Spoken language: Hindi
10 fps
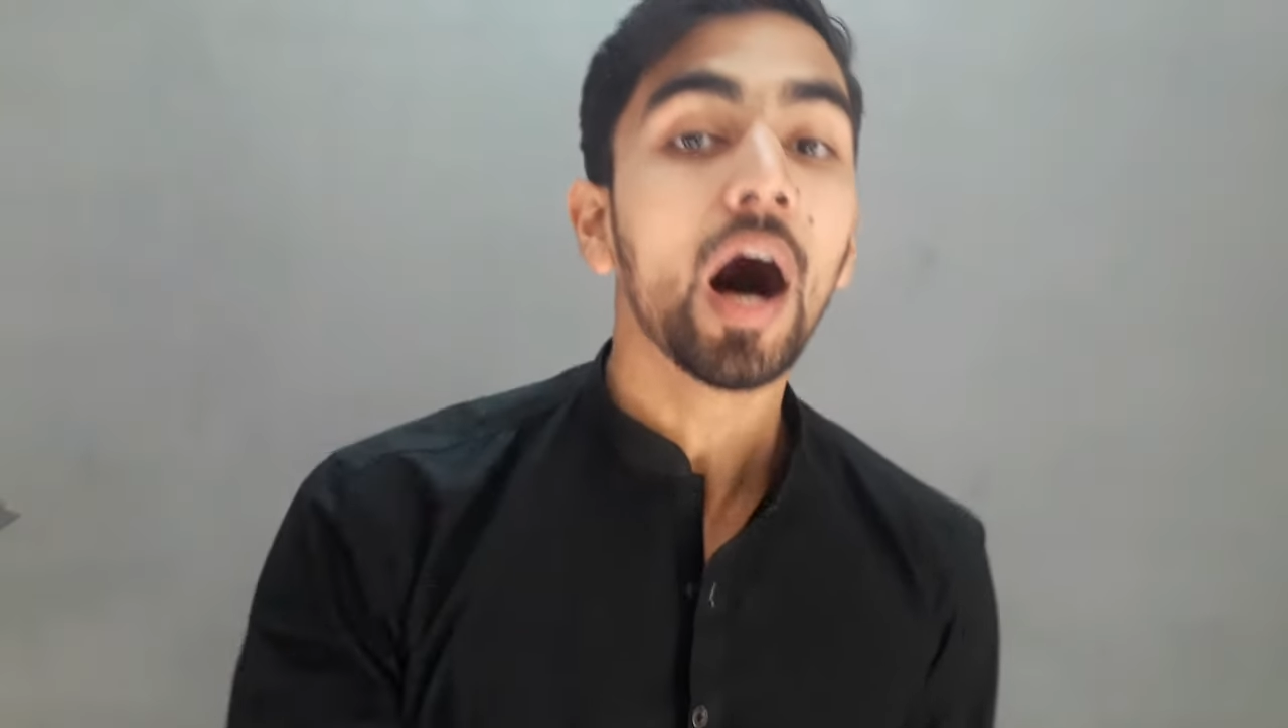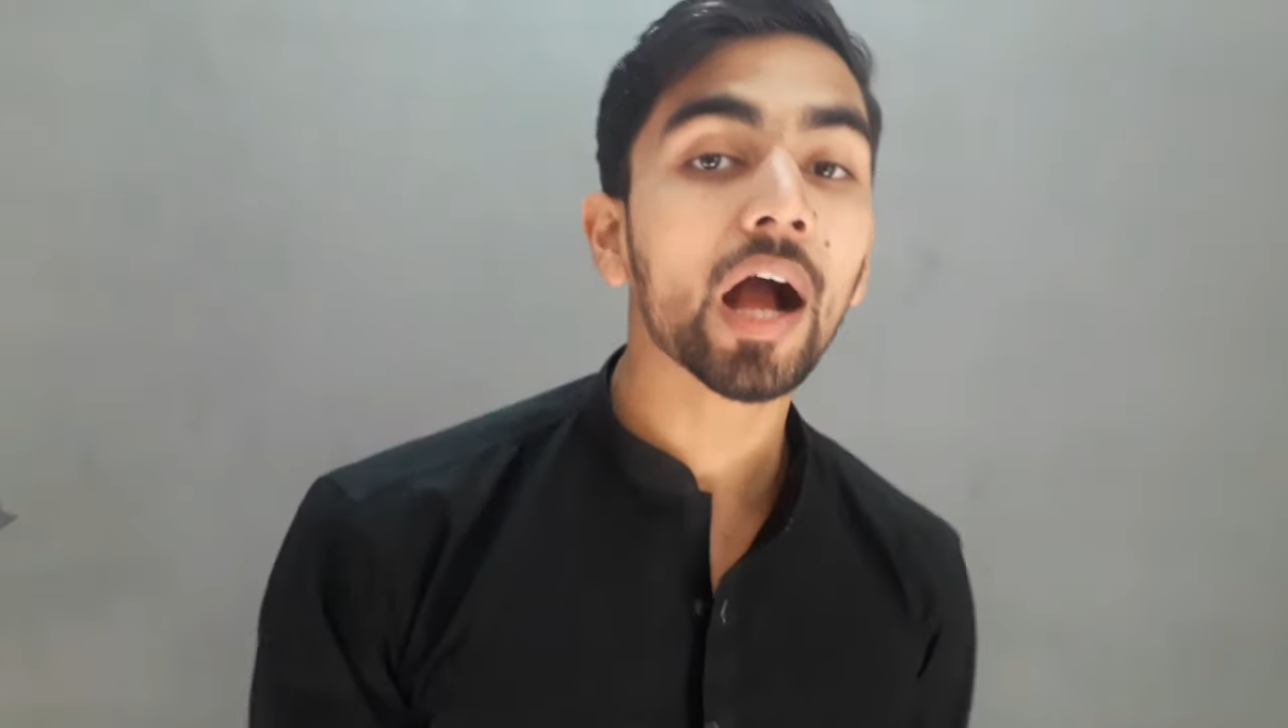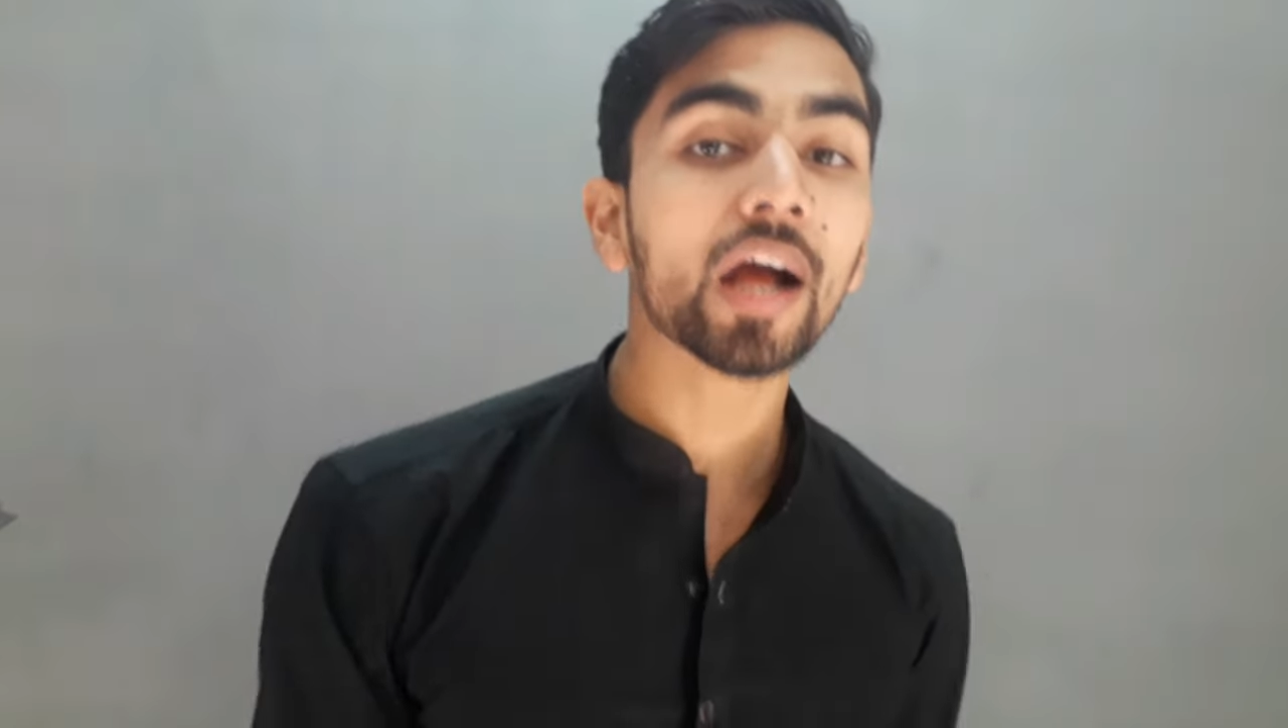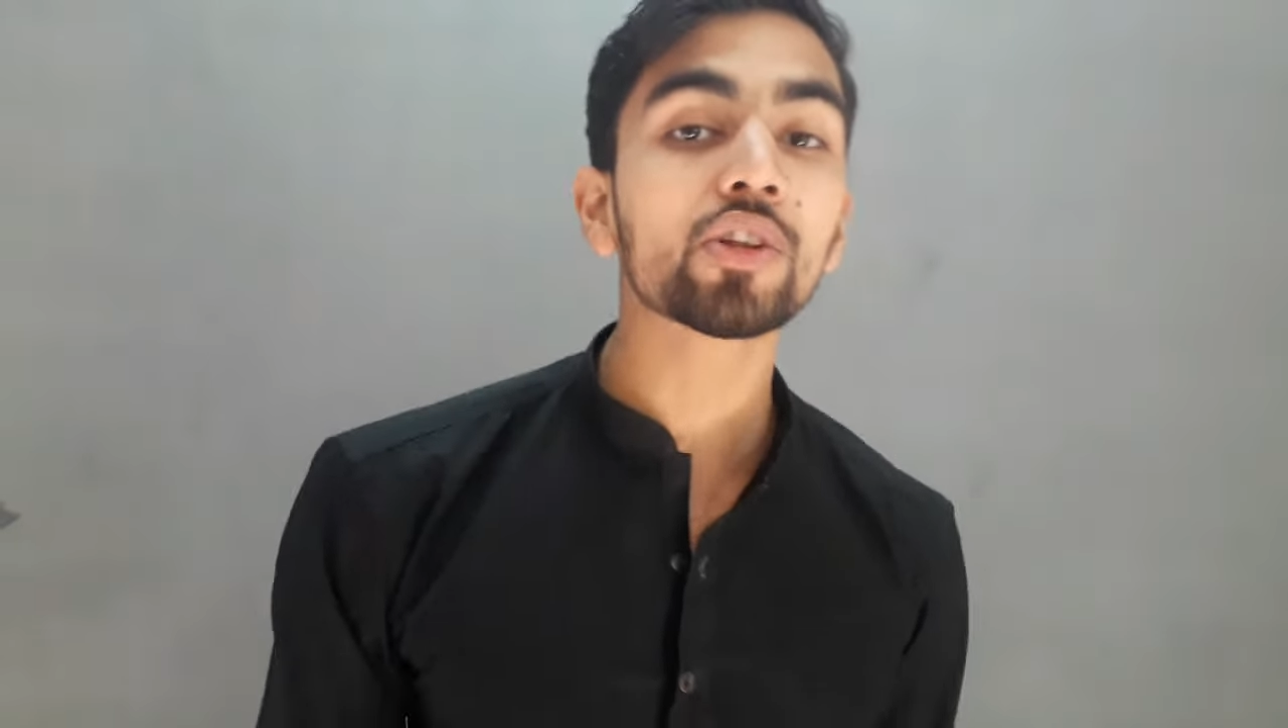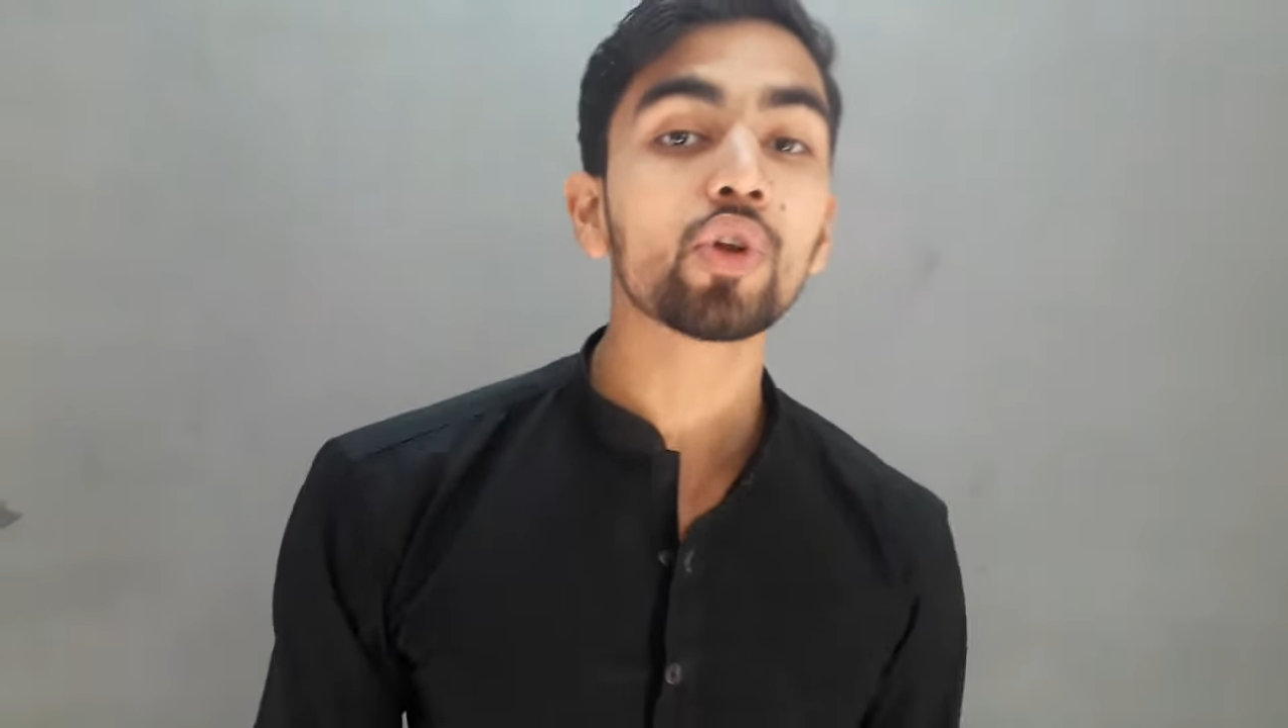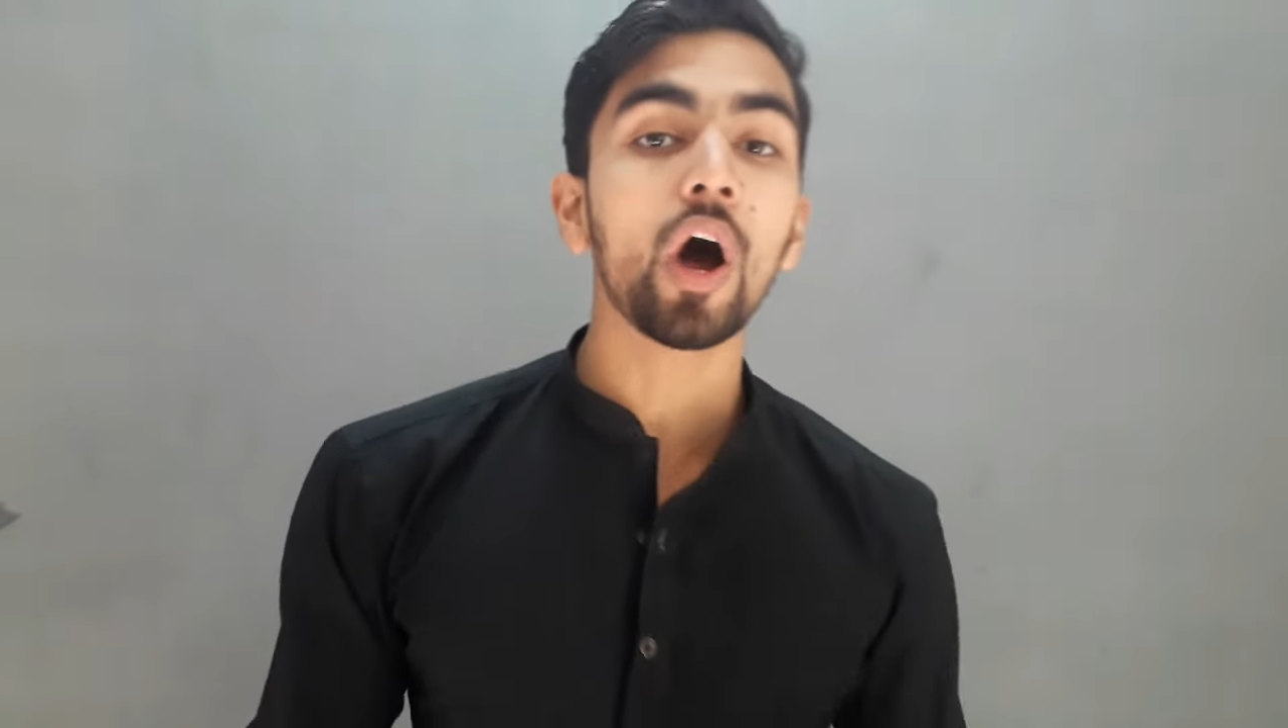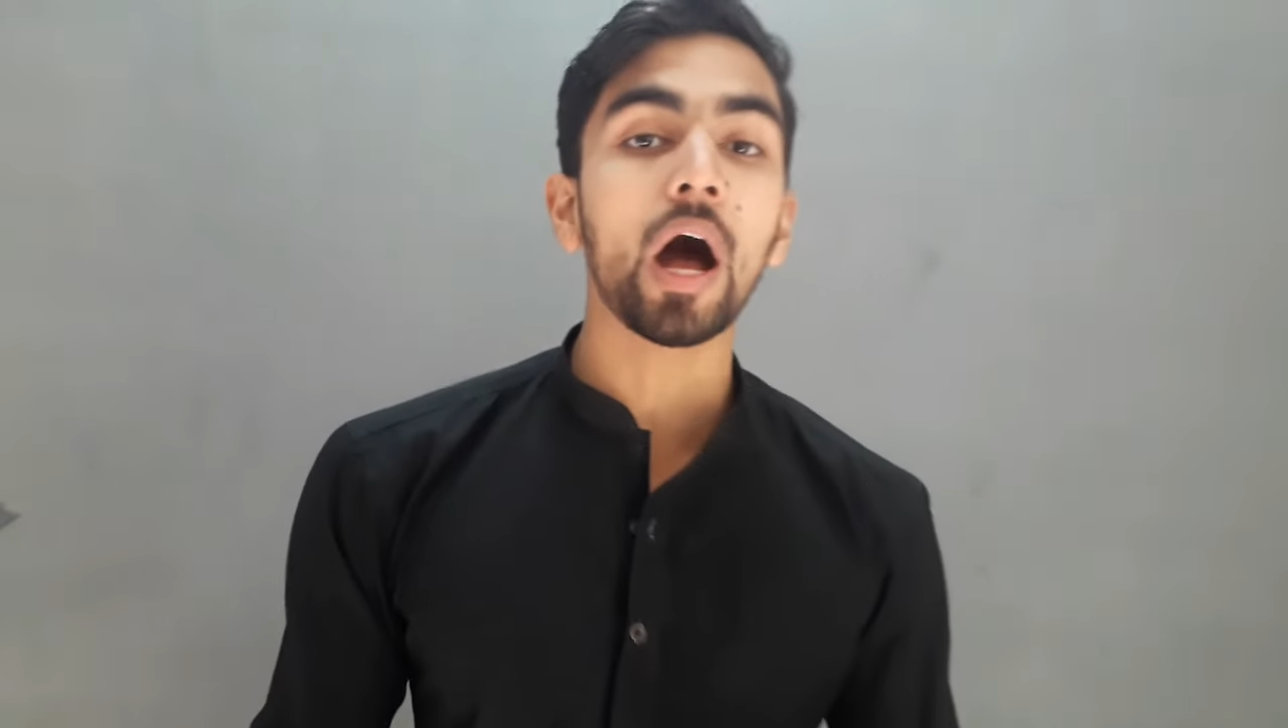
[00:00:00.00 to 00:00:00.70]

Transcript: अगर तो